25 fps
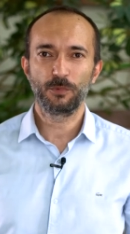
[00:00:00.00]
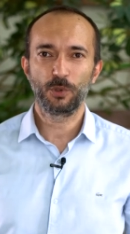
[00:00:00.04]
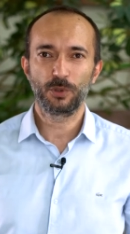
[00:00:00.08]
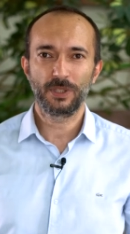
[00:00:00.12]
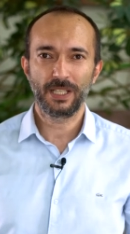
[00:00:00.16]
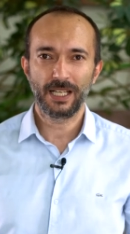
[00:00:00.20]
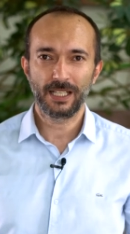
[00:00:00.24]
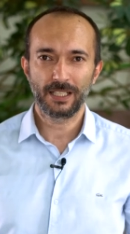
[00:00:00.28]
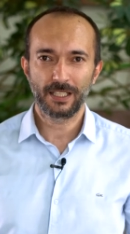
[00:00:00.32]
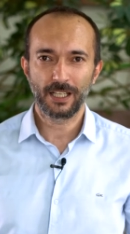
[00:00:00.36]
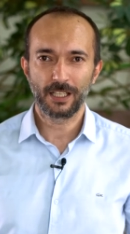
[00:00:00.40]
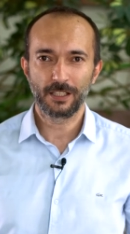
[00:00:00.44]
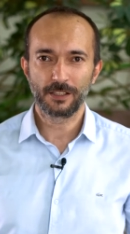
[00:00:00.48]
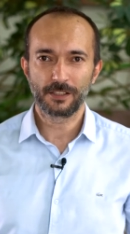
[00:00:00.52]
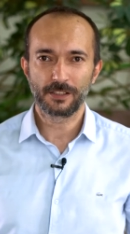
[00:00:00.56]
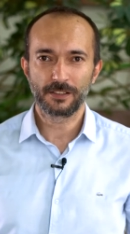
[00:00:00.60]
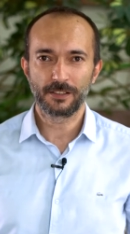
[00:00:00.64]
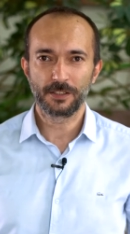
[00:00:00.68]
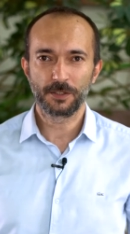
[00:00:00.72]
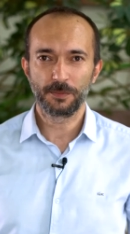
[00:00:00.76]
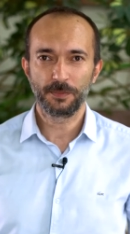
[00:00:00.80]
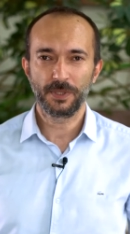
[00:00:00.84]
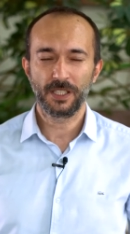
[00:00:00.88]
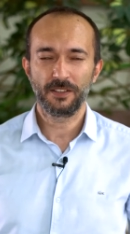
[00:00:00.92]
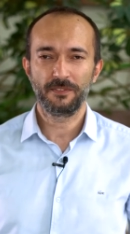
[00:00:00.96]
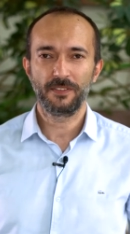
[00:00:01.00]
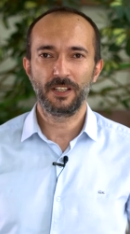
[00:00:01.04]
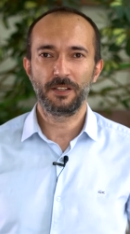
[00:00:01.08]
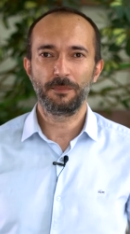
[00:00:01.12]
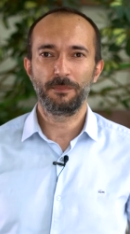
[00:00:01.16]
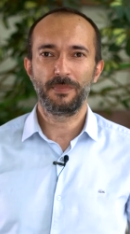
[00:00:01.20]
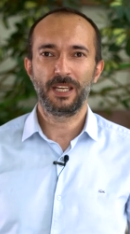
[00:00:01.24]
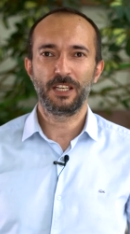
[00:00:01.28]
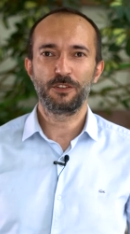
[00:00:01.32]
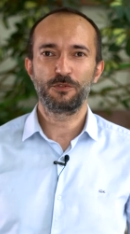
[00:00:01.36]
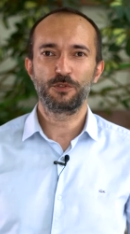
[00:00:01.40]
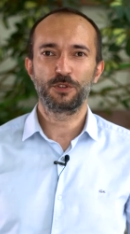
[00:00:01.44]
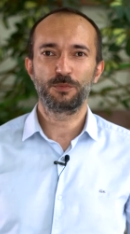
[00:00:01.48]
model geliştirme ve
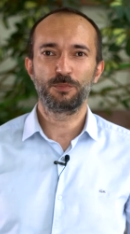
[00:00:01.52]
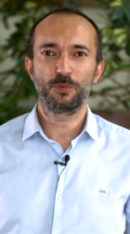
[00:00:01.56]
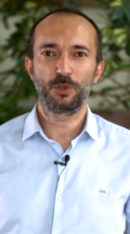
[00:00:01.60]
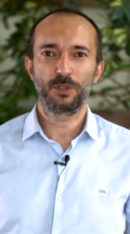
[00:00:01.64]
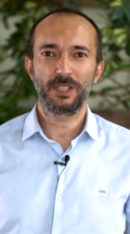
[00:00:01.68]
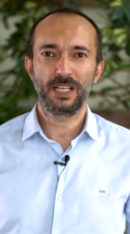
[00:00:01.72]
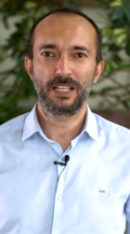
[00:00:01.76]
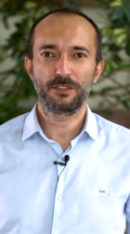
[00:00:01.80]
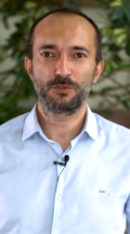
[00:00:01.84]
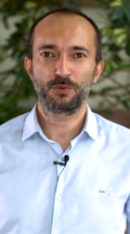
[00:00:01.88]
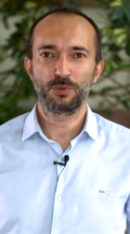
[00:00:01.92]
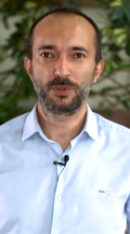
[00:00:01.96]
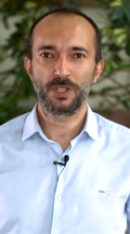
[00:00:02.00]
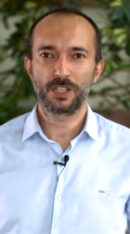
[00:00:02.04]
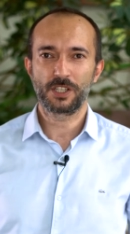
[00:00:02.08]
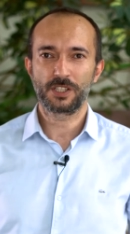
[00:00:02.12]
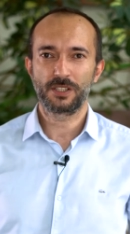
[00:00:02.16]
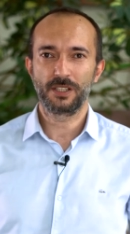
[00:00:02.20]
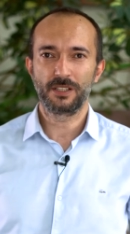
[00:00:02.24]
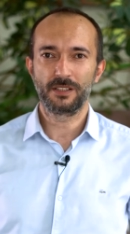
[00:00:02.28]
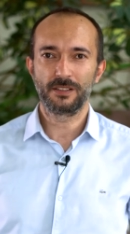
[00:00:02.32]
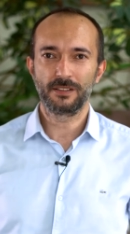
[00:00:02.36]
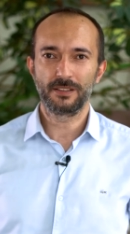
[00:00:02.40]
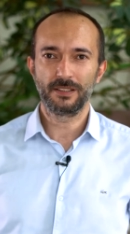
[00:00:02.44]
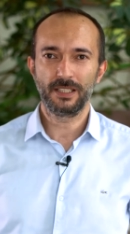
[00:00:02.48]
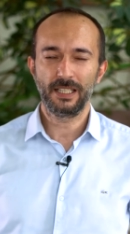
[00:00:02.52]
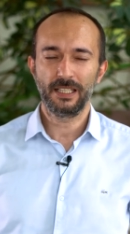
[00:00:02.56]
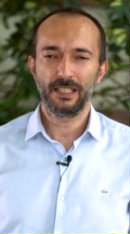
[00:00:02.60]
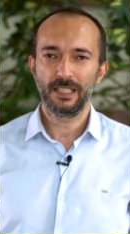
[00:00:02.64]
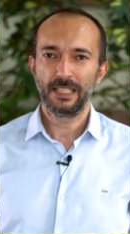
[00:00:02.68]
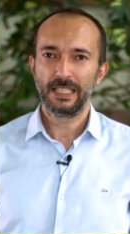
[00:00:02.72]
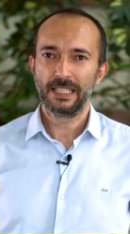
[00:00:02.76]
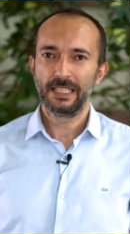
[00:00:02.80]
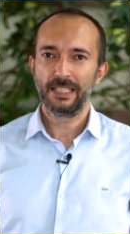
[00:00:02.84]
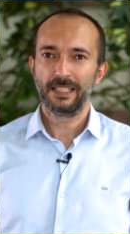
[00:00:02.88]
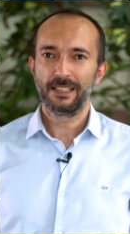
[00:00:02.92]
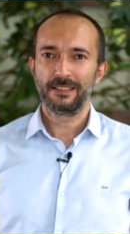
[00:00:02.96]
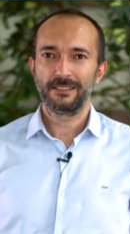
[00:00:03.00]
mevcut model süreçlerinde
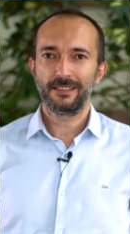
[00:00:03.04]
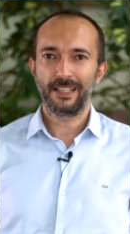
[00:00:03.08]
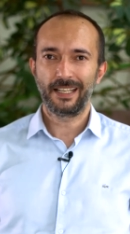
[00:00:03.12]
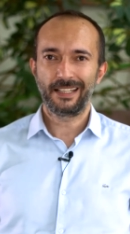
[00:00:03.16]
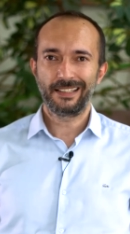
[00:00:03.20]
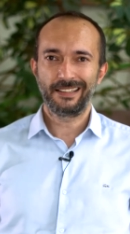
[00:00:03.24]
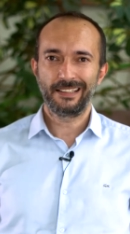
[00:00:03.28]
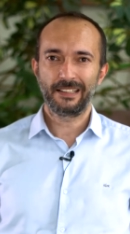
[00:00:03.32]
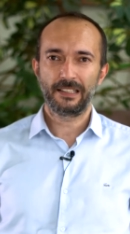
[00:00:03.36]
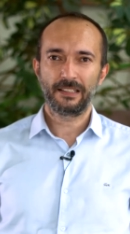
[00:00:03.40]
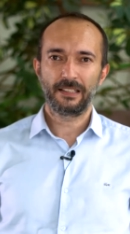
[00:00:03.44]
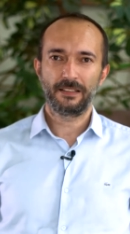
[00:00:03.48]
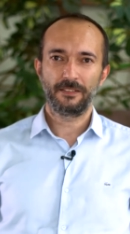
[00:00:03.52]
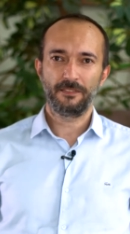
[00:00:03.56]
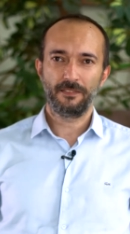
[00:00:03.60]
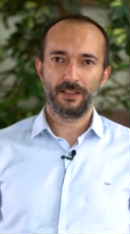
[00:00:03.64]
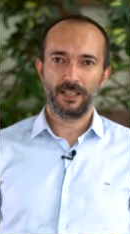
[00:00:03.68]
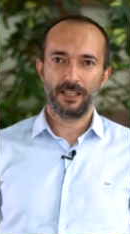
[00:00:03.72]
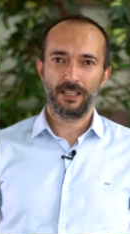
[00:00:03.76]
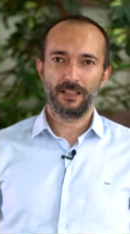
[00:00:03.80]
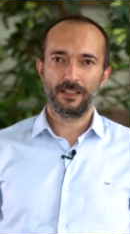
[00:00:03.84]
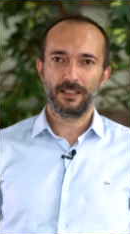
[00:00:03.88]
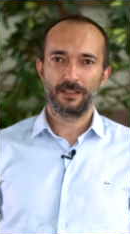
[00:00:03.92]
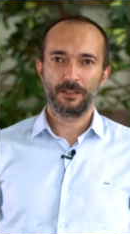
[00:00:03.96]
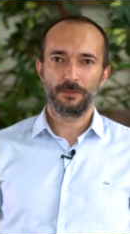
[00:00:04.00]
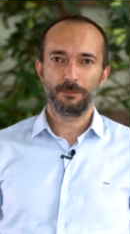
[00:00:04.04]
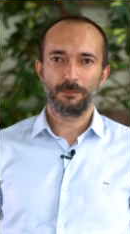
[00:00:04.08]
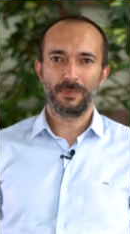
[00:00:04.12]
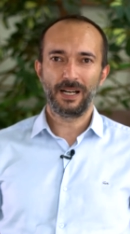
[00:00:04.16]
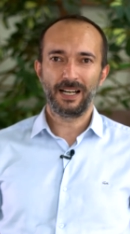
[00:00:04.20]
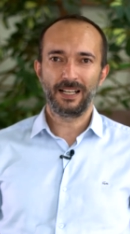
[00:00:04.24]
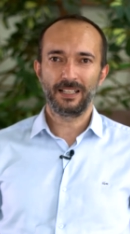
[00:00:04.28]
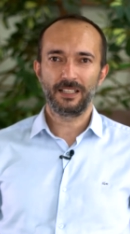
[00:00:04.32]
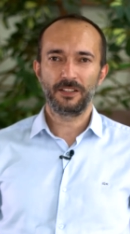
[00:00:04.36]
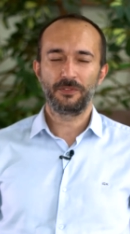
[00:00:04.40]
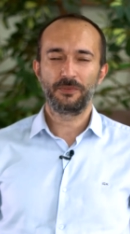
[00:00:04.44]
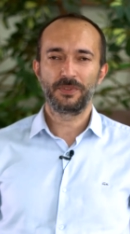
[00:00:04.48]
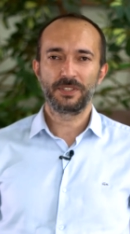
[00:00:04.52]
teknik ve
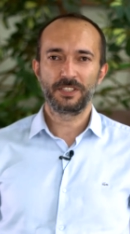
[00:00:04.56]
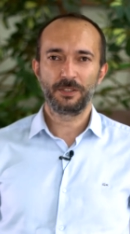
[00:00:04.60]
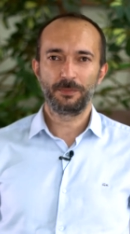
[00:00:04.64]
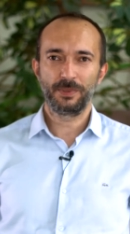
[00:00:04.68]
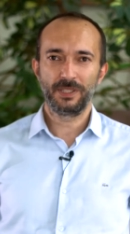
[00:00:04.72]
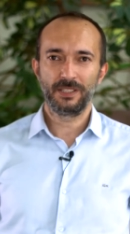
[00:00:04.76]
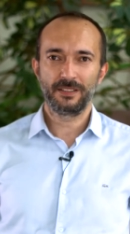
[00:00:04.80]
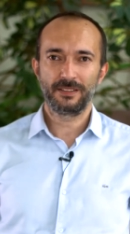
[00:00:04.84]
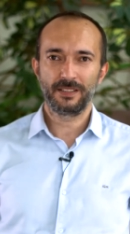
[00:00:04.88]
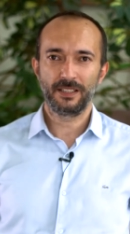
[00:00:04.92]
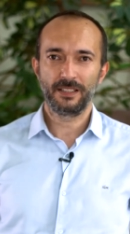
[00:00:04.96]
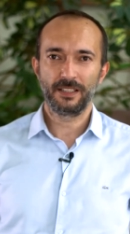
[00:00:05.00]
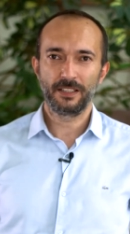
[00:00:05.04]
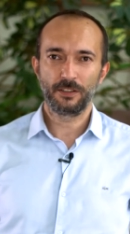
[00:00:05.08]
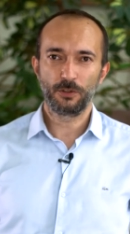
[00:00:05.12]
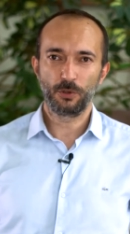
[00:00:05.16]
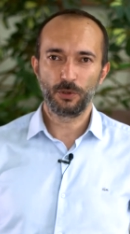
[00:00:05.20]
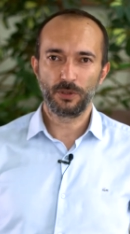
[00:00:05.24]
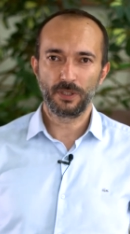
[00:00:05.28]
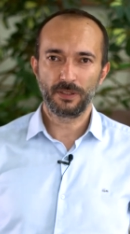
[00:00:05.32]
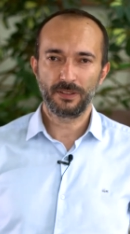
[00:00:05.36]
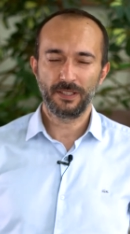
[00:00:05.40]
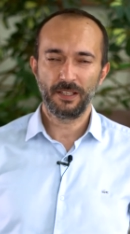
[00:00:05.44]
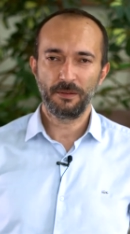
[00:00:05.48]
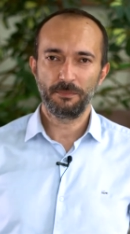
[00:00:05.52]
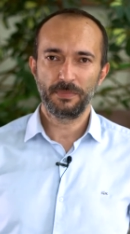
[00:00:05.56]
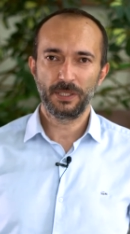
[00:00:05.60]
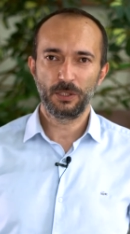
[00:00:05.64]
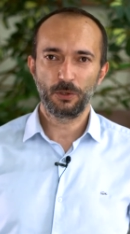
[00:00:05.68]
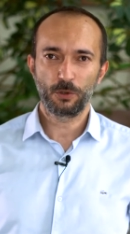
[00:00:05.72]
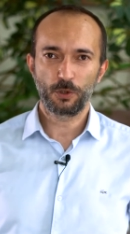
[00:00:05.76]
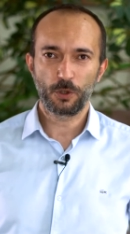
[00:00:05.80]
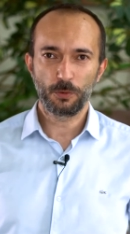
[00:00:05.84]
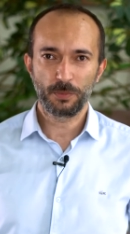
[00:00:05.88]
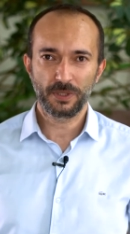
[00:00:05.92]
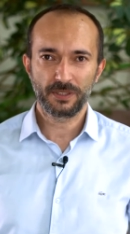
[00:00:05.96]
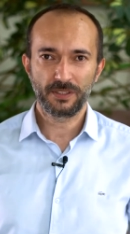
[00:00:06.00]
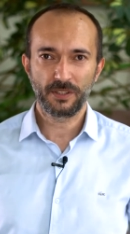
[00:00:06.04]
mali fizibiliteleri yöneten bir
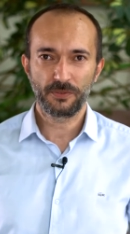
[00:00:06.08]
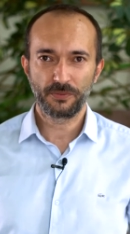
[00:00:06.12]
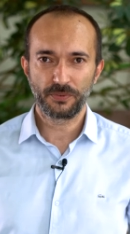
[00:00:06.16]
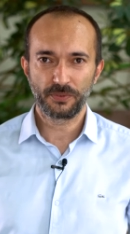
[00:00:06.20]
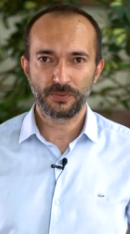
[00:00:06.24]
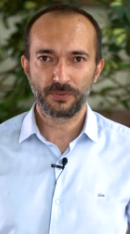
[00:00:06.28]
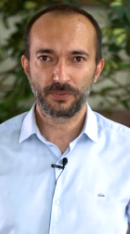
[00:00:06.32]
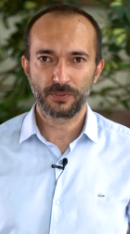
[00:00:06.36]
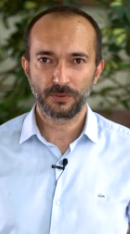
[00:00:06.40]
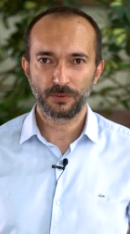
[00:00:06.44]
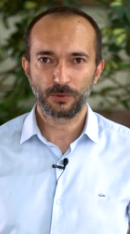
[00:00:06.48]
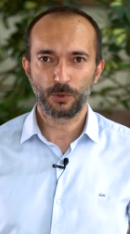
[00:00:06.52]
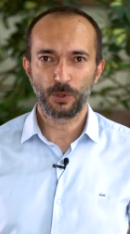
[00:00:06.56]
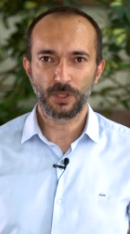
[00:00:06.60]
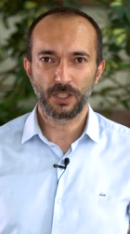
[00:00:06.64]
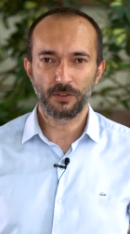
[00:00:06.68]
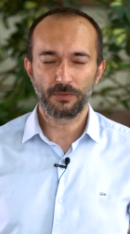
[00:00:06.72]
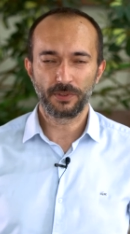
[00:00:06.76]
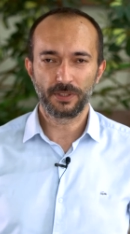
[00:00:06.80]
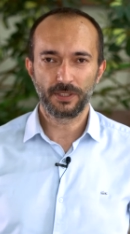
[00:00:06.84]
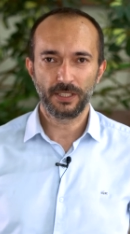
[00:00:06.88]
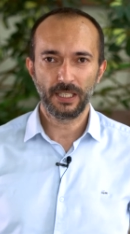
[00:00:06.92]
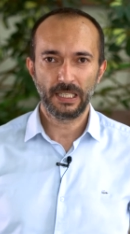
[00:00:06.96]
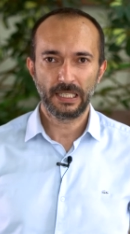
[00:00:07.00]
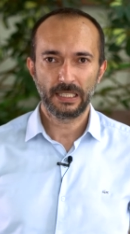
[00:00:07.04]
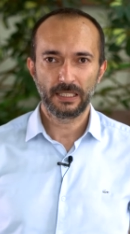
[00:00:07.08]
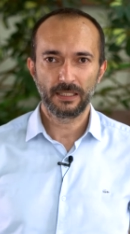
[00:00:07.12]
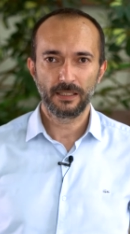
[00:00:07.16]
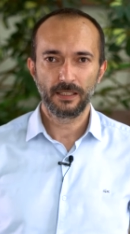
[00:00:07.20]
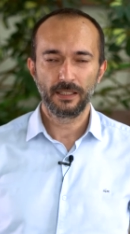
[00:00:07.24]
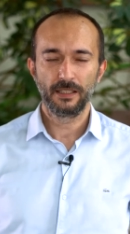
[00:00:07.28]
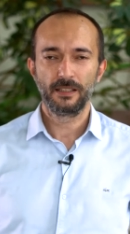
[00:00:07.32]
lokomotif görevinde.